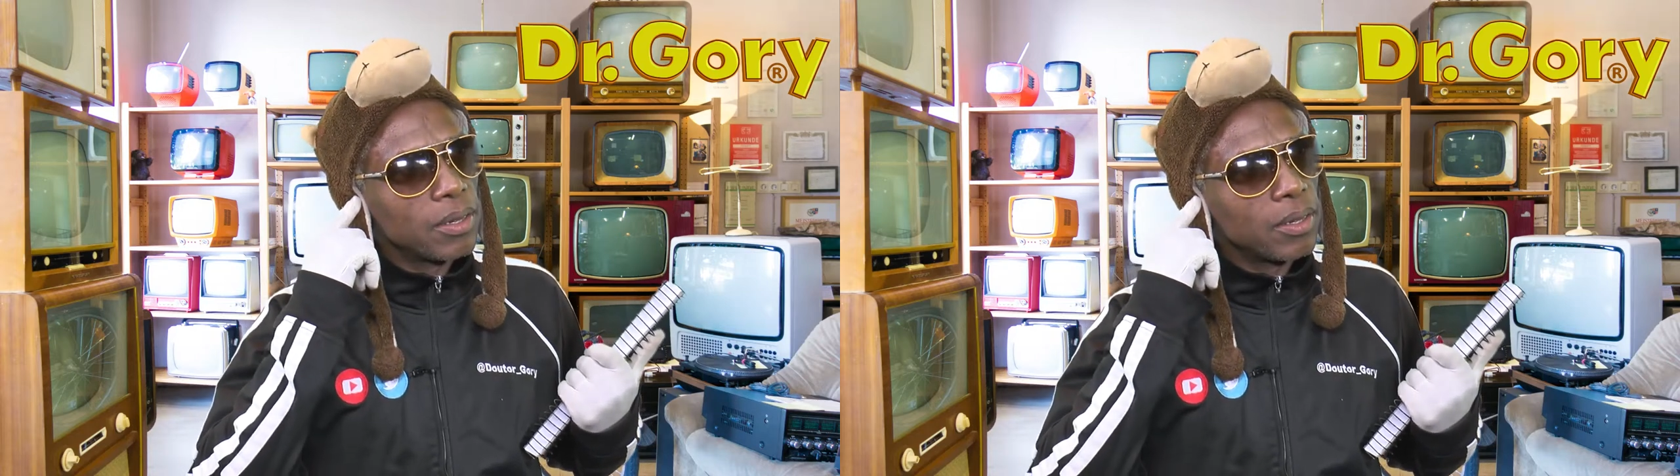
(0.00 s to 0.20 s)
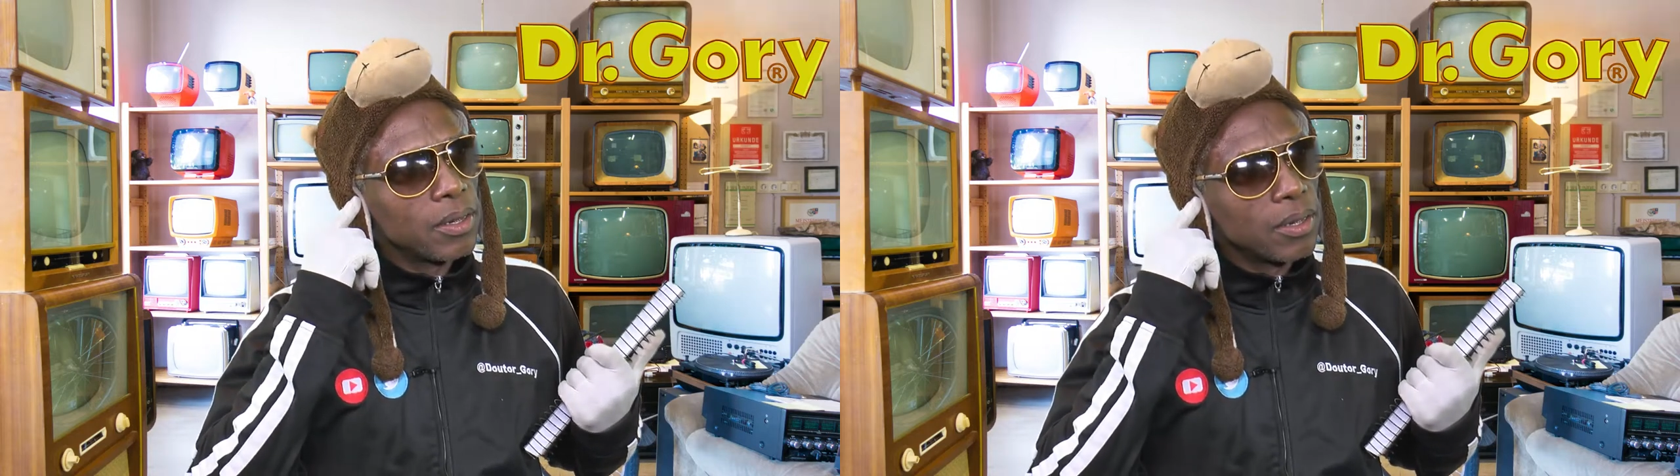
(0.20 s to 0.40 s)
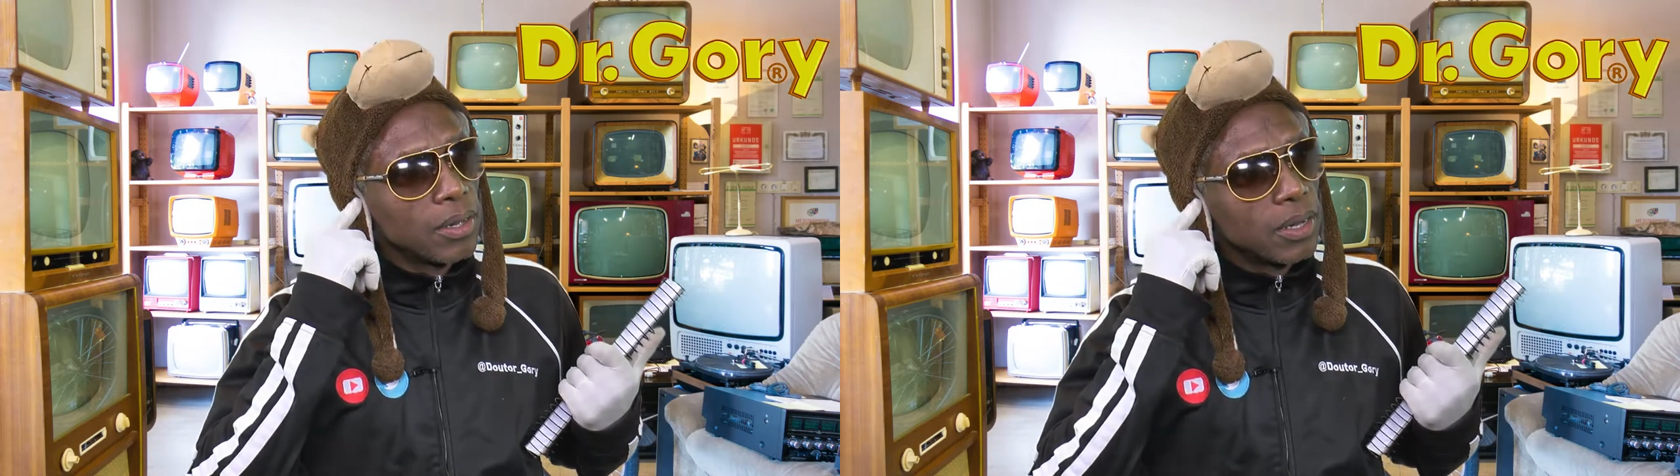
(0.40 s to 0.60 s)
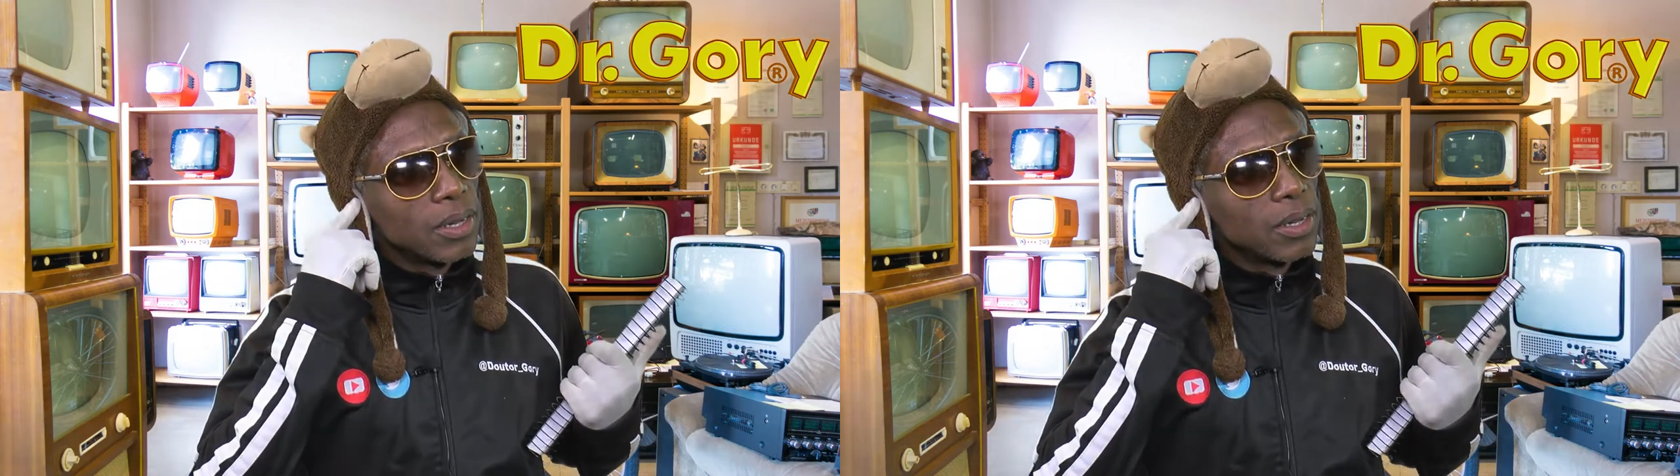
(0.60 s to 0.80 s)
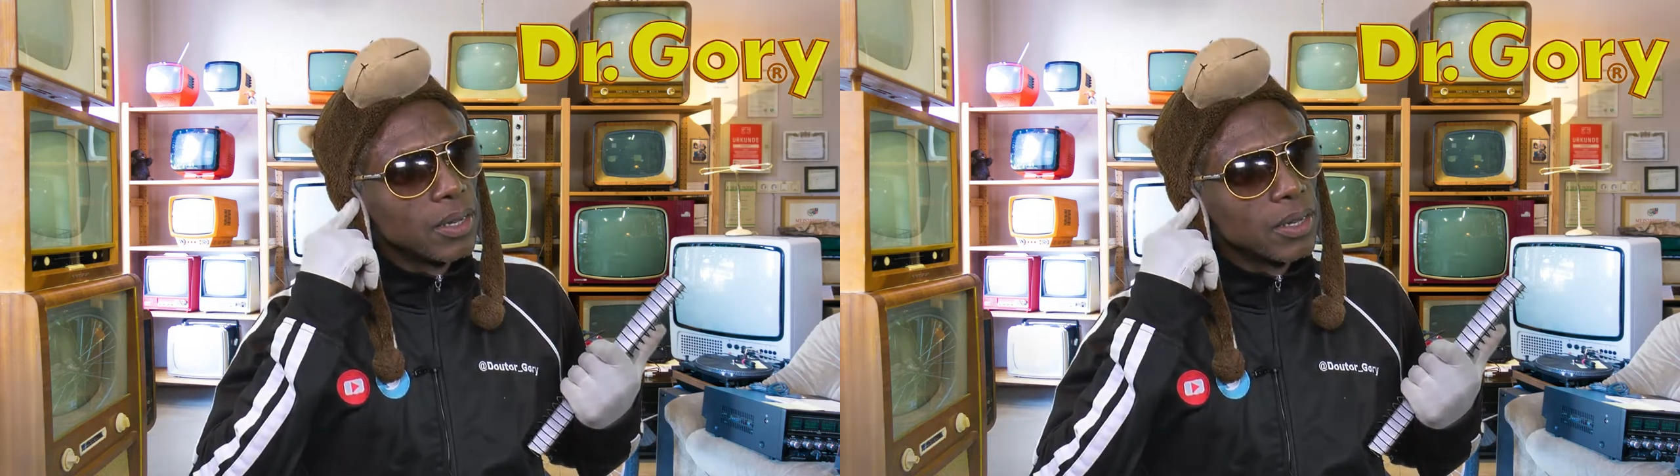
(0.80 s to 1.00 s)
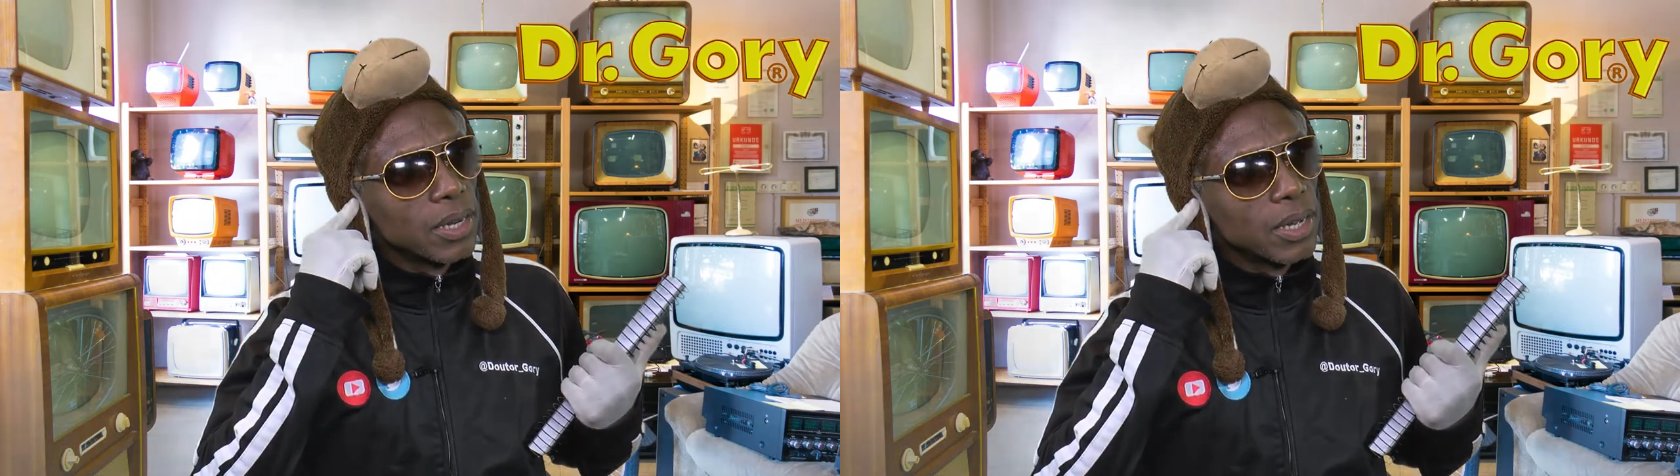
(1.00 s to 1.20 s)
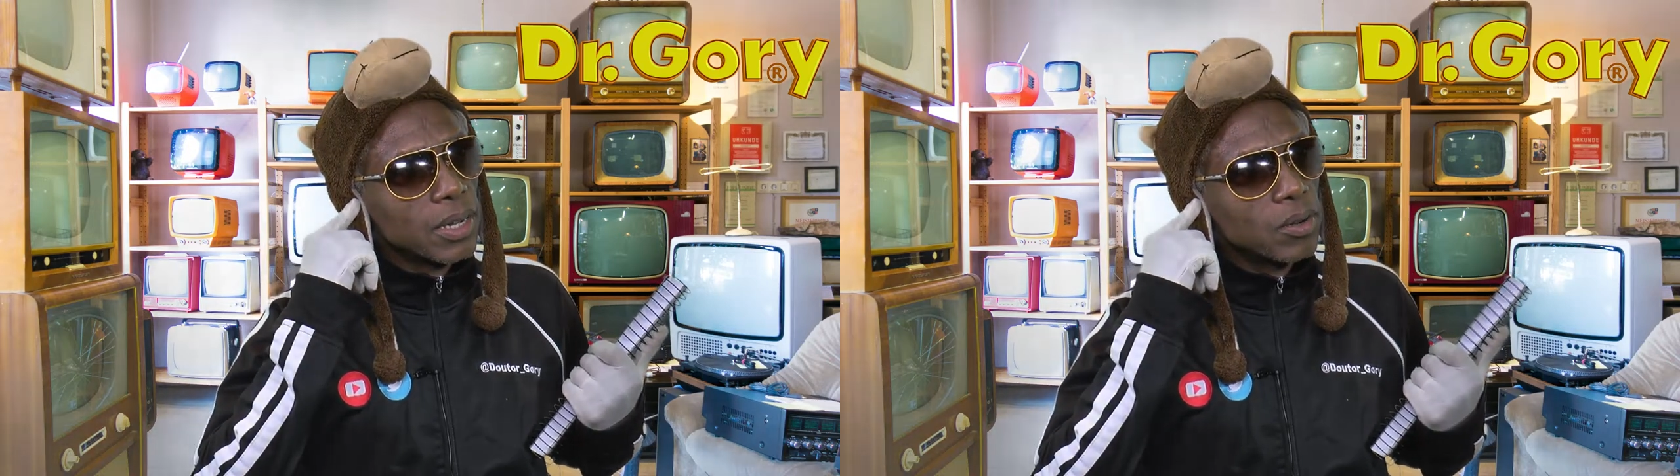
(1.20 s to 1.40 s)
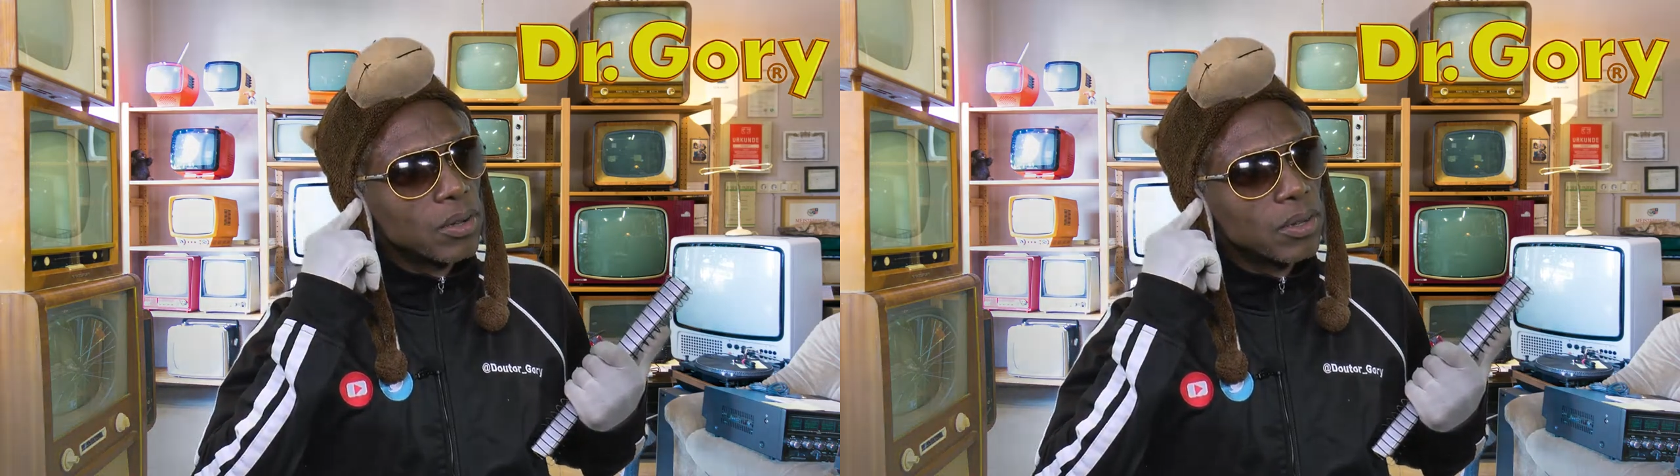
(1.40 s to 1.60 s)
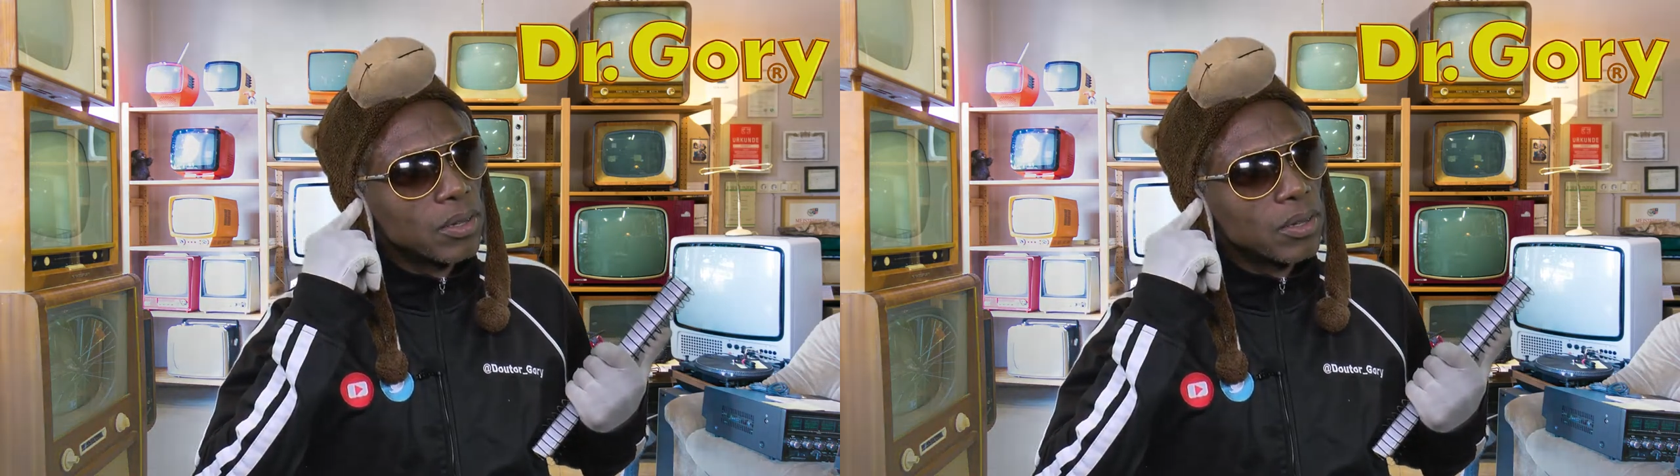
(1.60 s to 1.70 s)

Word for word: Ah, que legal.